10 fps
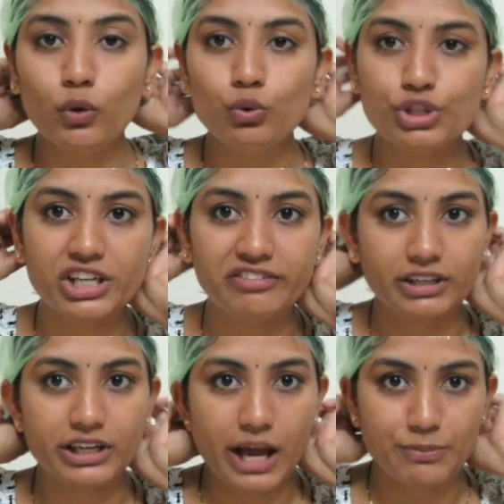మీకు
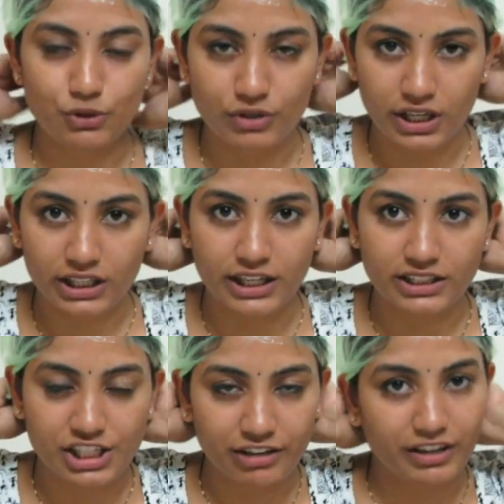షవర్ క్యాప్స్
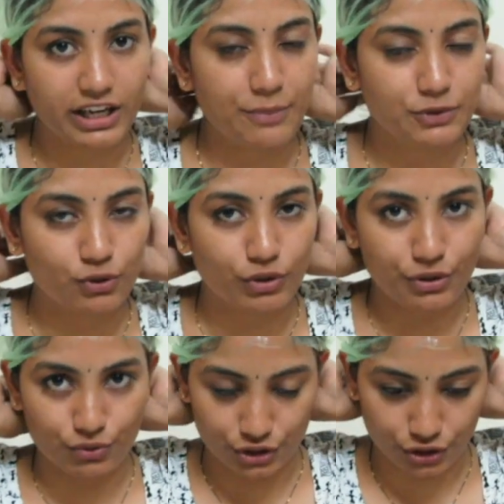ఉన్నట్లయితే షవర్ క్యాప్స్
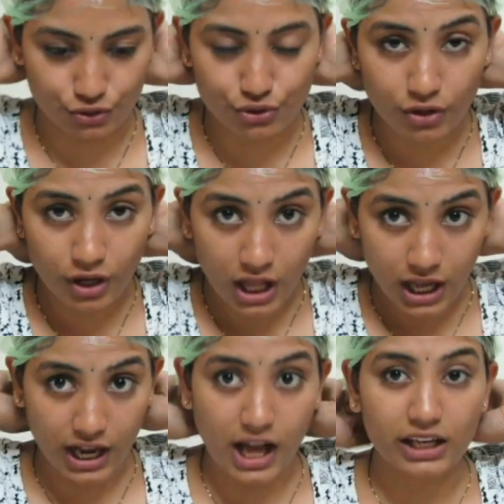కూడా యూజ్ చేయొచ్చు
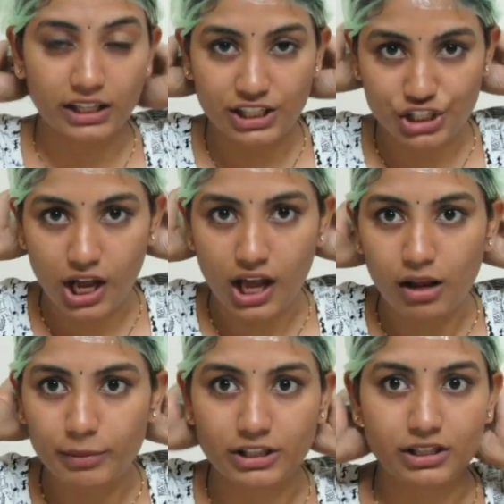కానీ
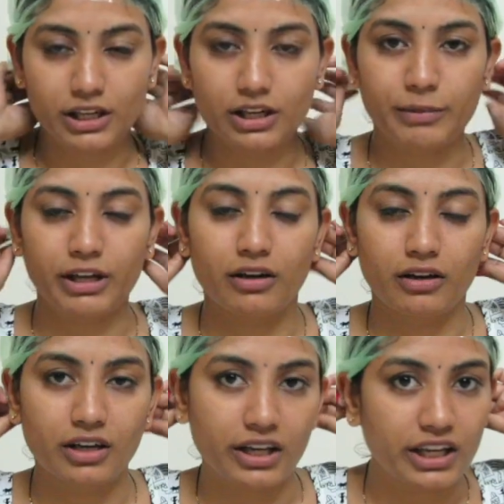చాలా మంది దగ్గర
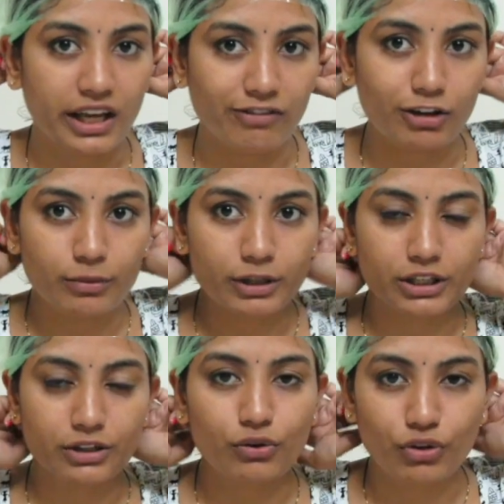మనకి
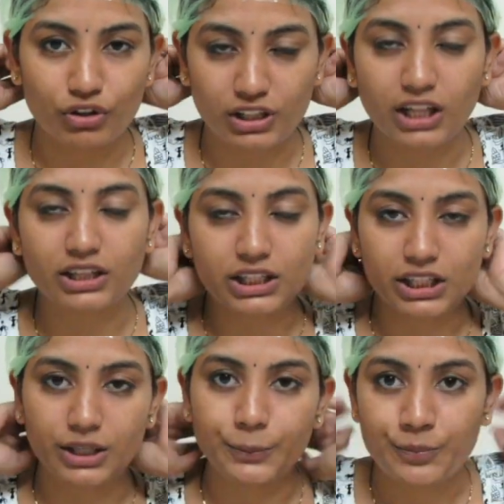అవైలబిలిటీలో ఉండవు కదా
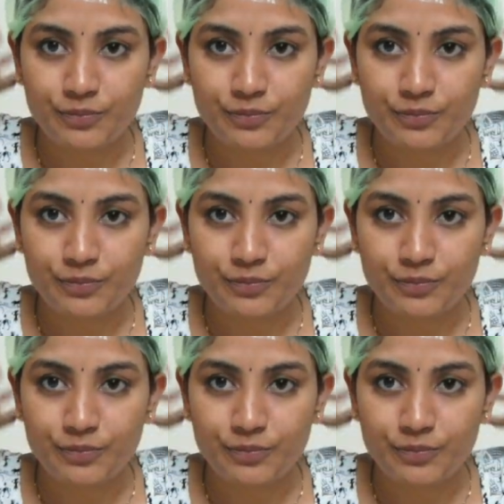అంతే